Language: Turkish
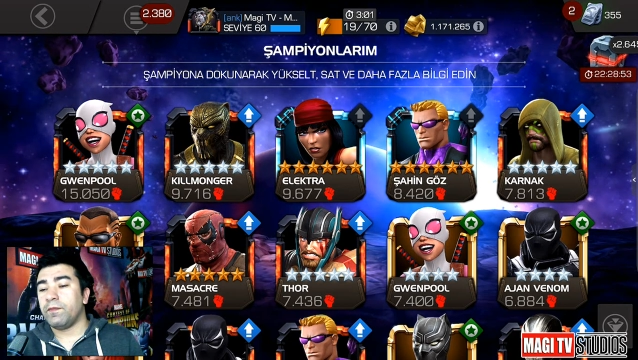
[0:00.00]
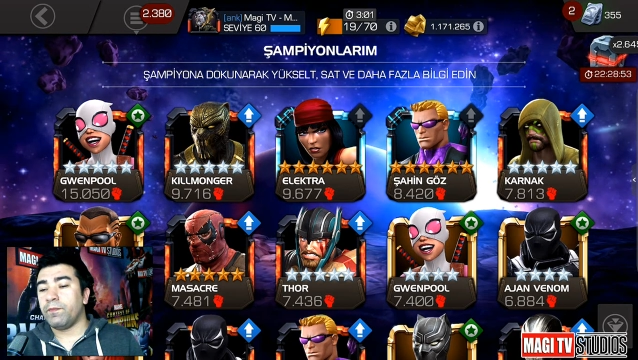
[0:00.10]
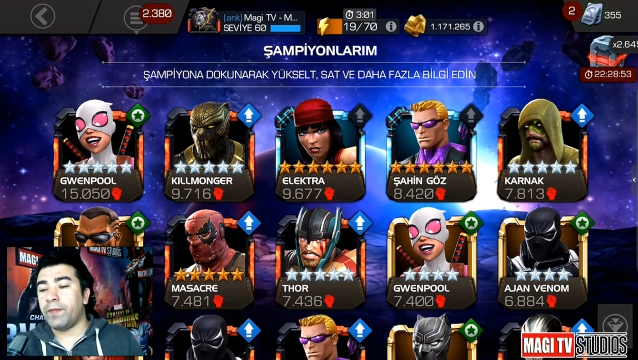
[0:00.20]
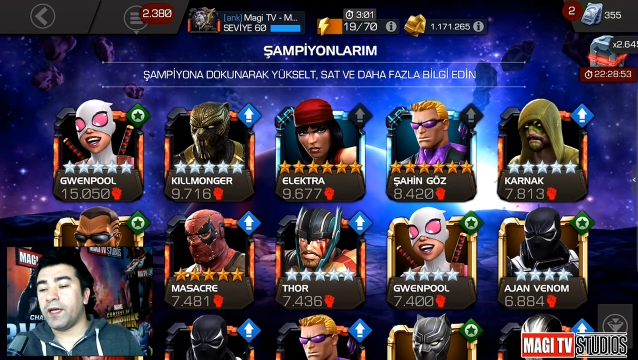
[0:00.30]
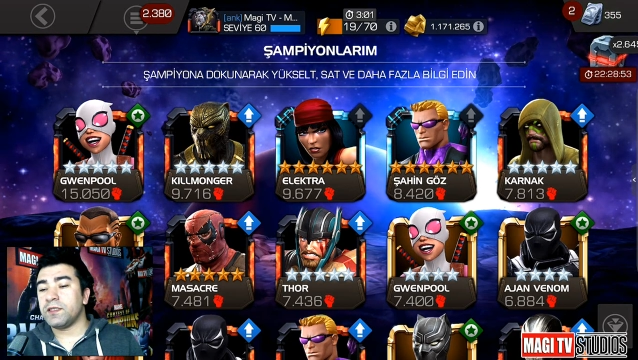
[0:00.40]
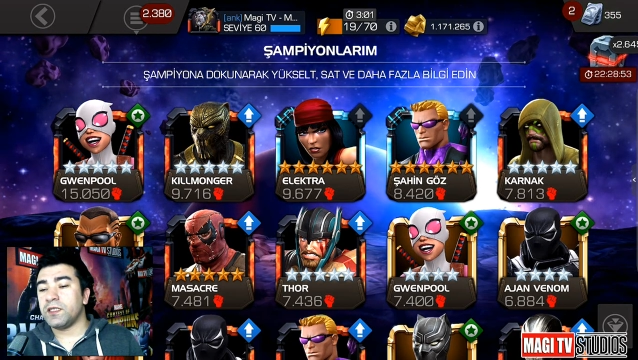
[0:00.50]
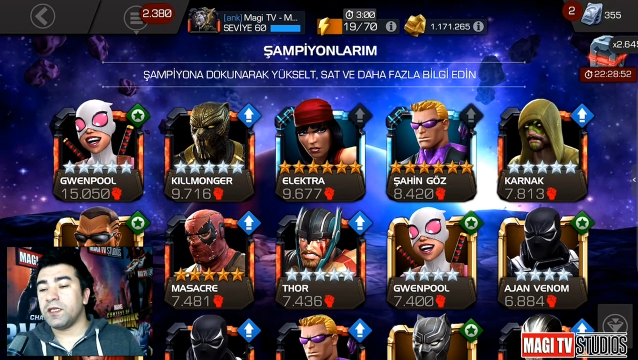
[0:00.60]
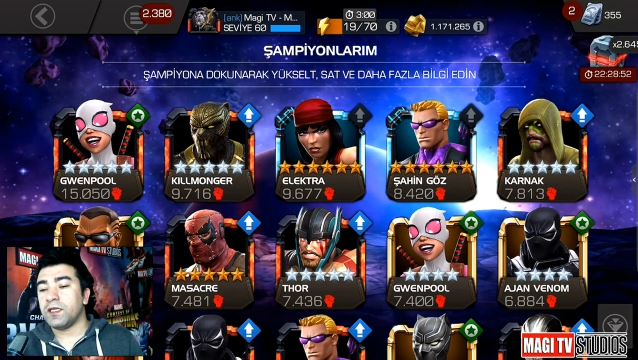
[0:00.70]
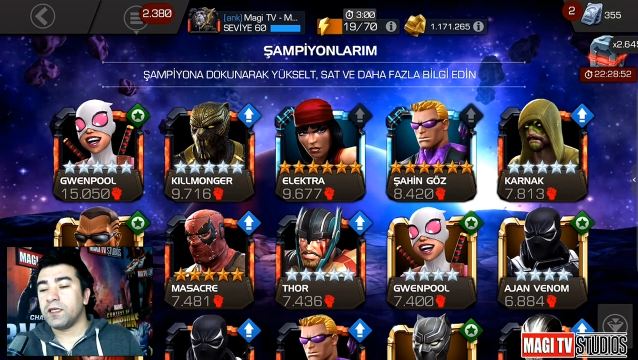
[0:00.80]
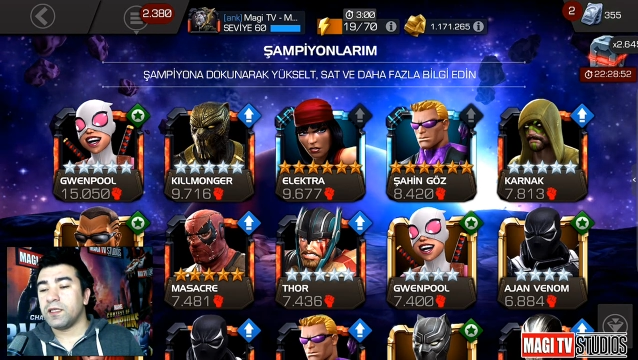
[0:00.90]

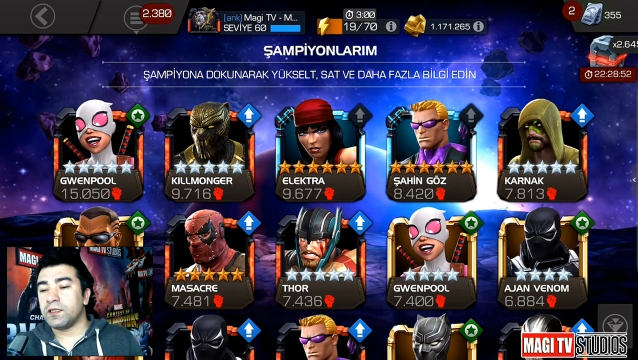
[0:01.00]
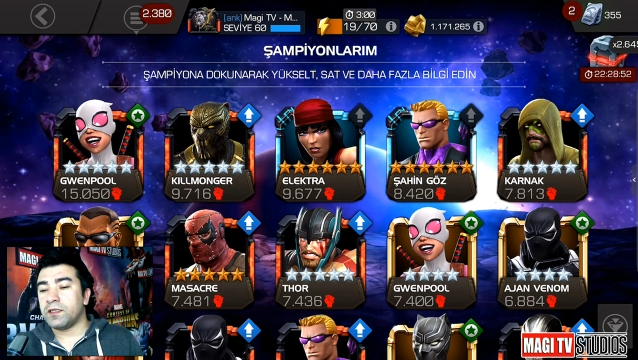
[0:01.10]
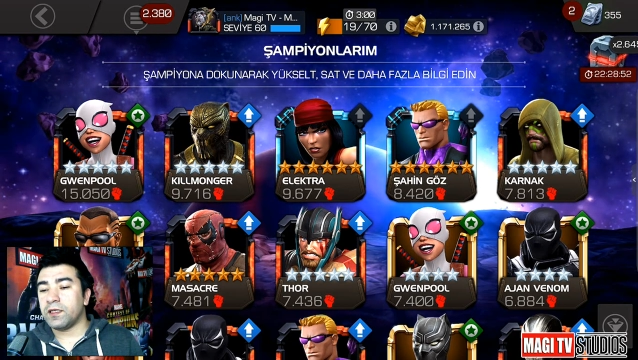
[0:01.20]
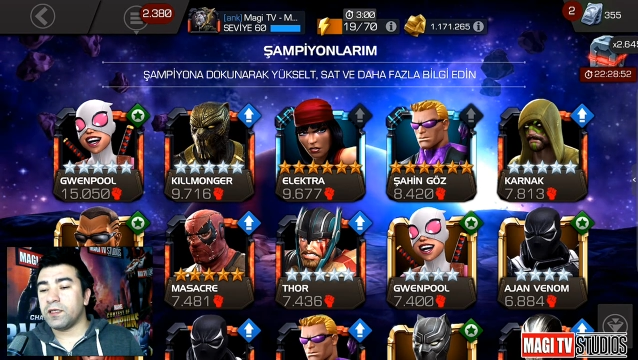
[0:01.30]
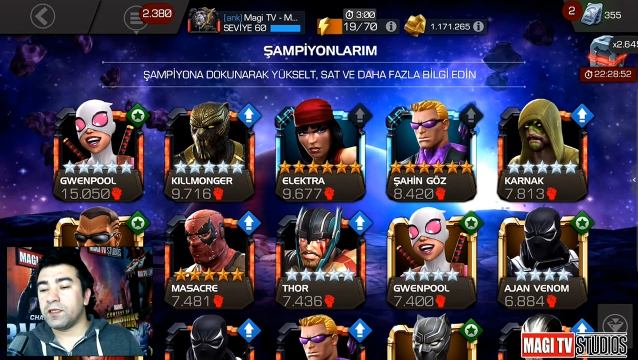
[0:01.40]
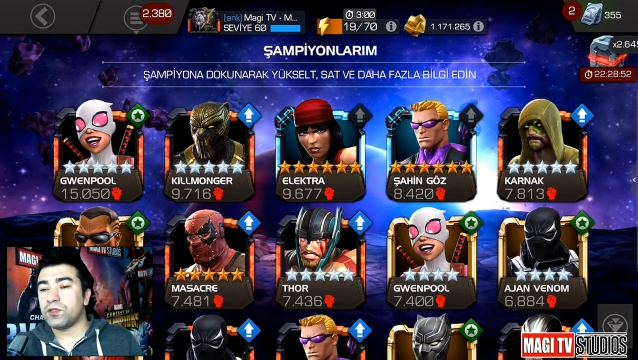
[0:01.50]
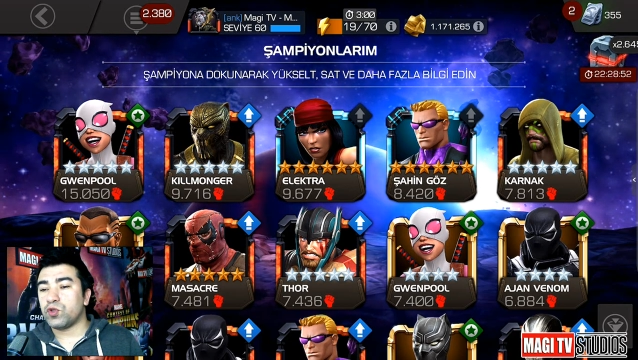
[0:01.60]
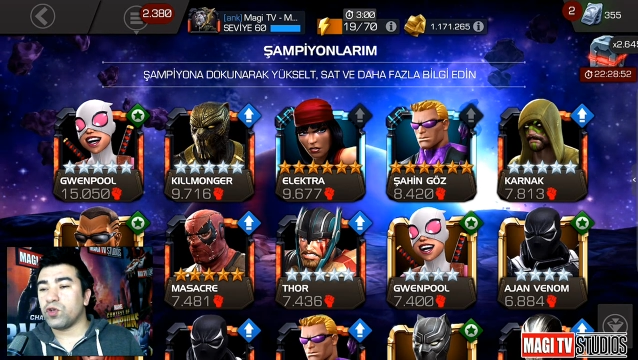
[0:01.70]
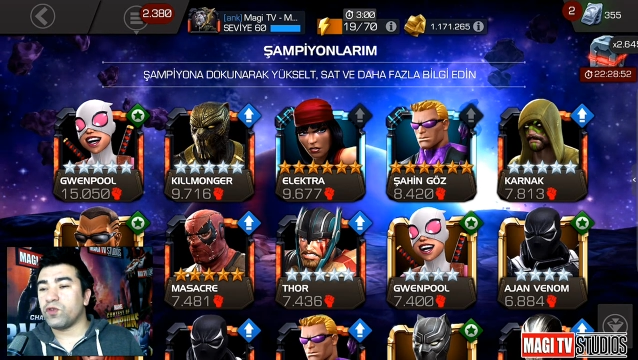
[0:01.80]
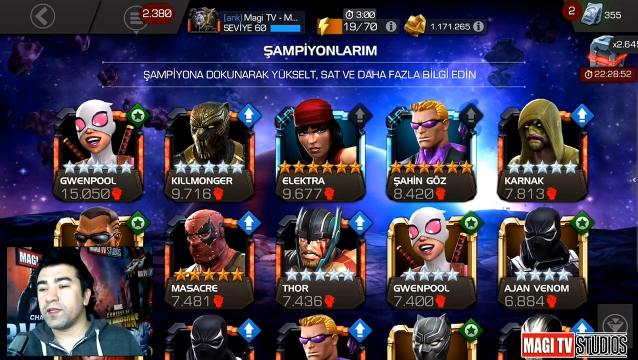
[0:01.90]
bence değeri
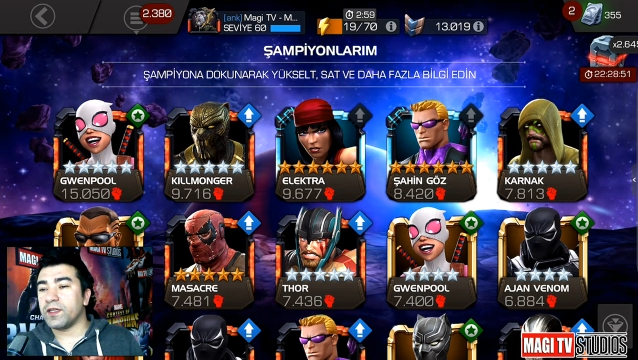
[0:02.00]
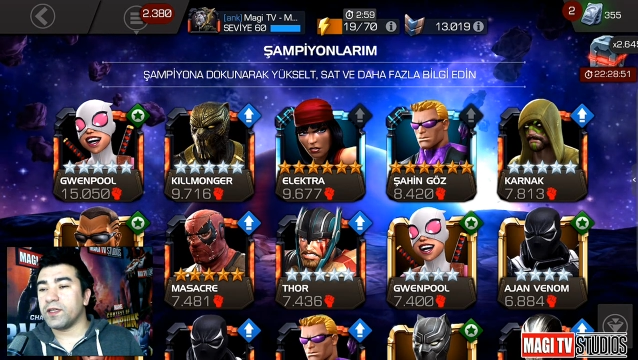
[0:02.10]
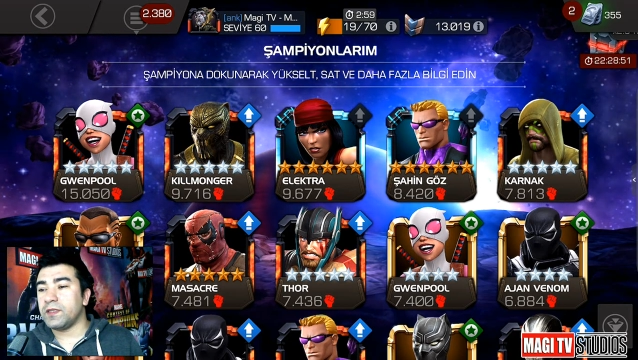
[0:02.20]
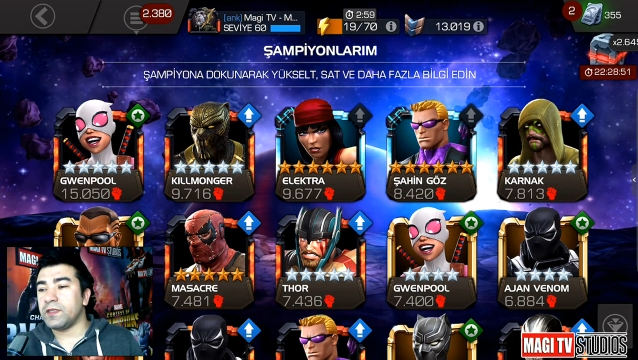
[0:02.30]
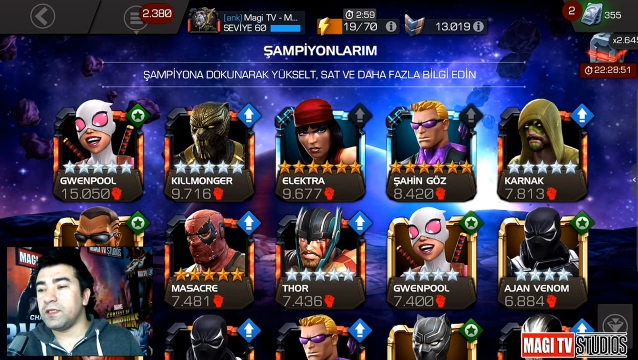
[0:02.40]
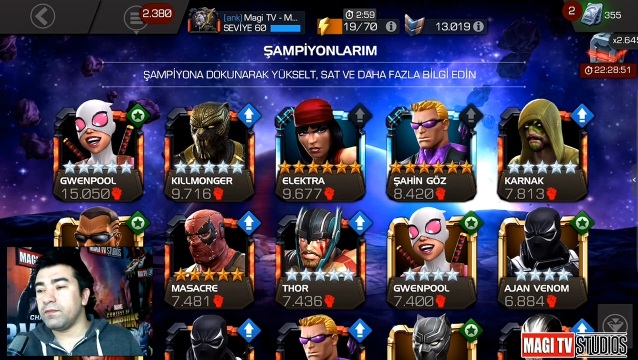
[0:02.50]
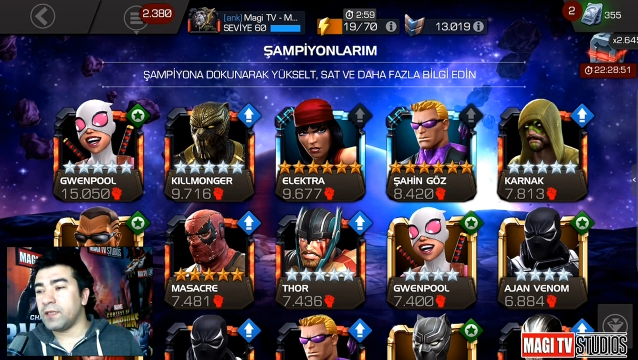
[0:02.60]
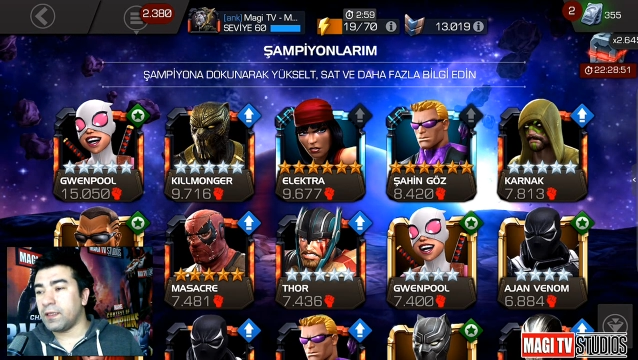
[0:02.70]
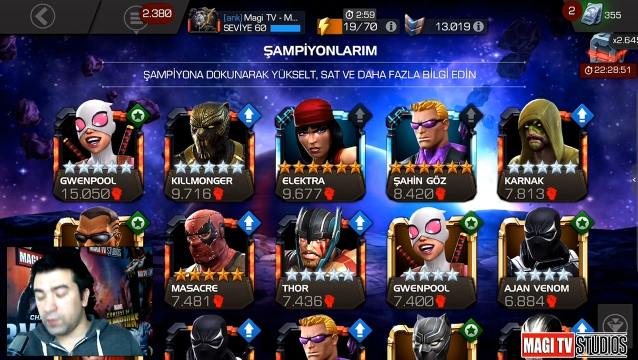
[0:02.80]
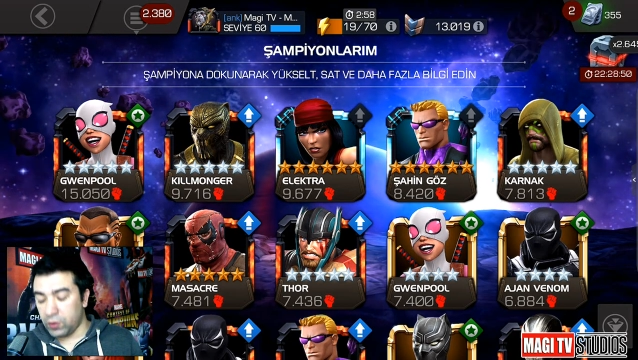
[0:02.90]
çok fazla
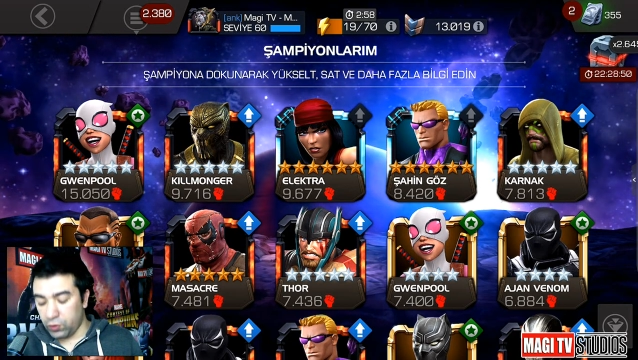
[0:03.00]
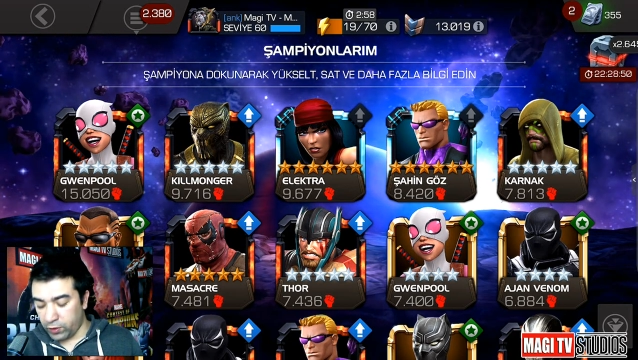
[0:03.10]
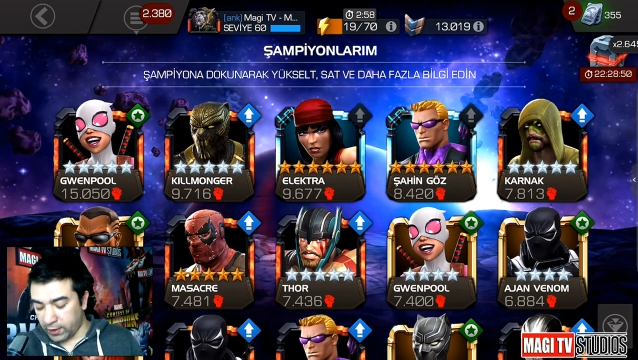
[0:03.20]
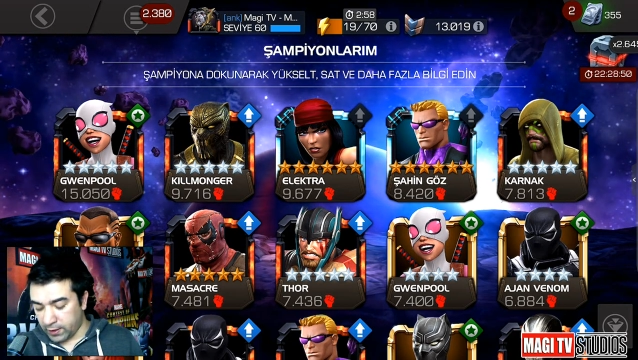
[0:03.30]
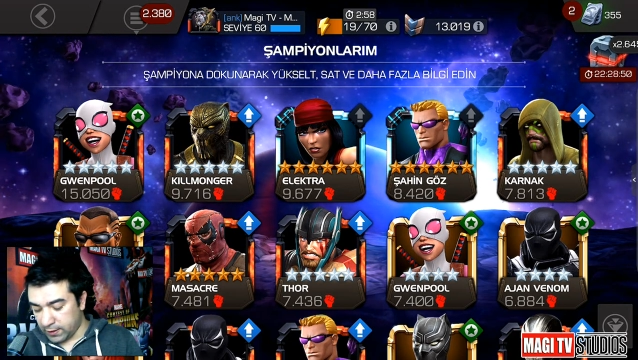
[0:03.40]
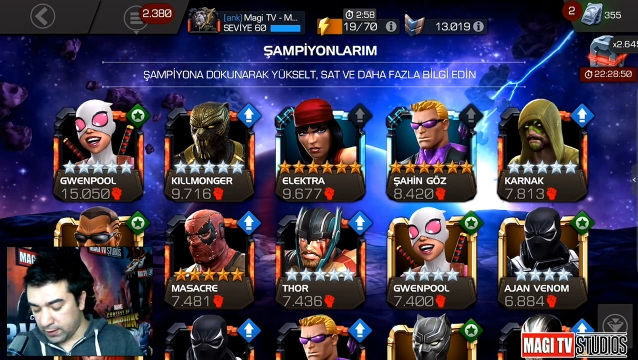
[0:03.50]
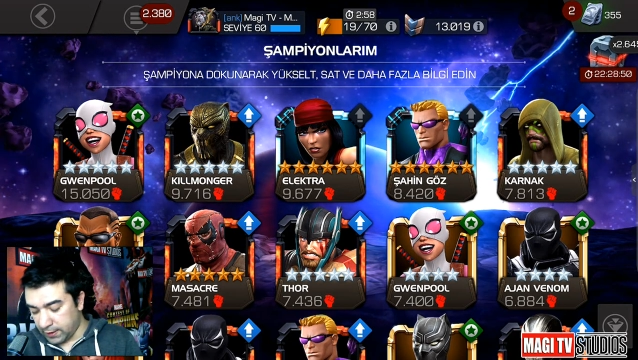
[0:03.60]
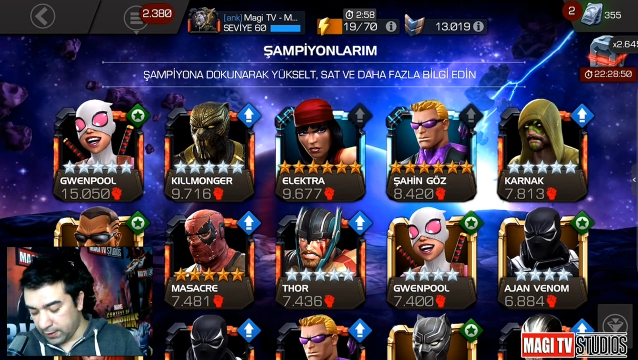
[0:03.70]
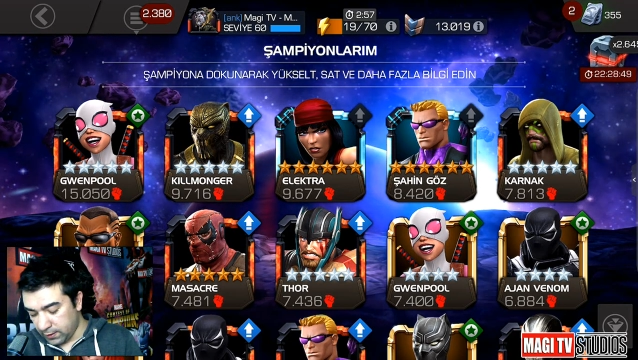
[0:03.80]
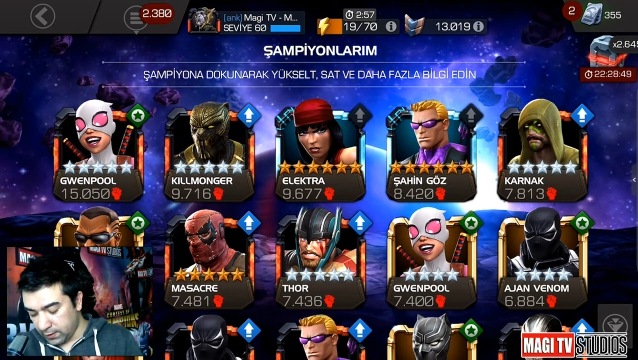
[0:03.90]
bilinmeyen bir hero arkadaşlar.